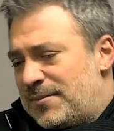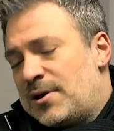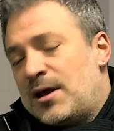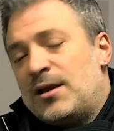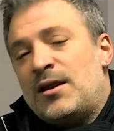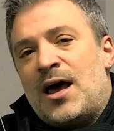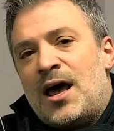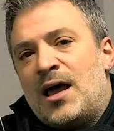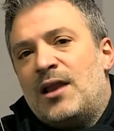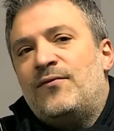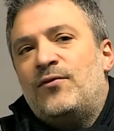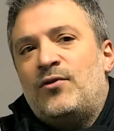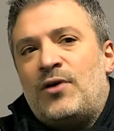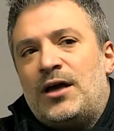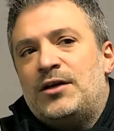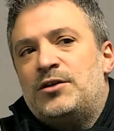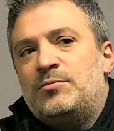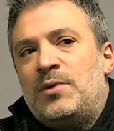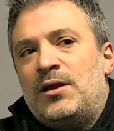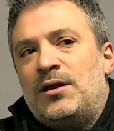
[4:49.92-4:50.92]
انا عارف انه
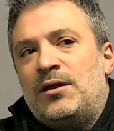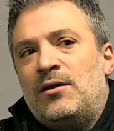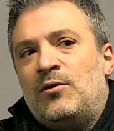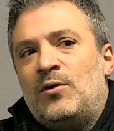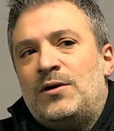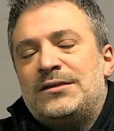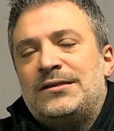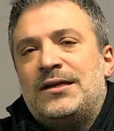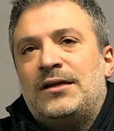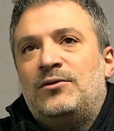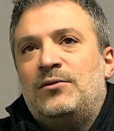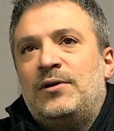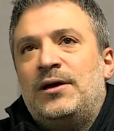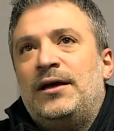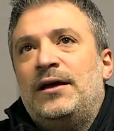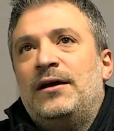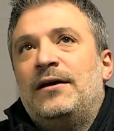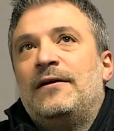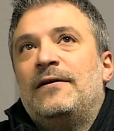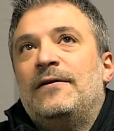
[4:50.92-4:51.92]
عايش بلد الواسطه مش عم
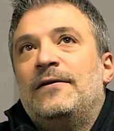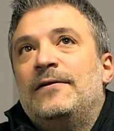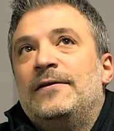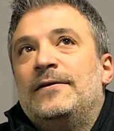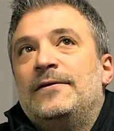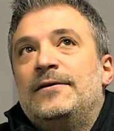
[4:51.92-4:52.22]
بحكي شيء سر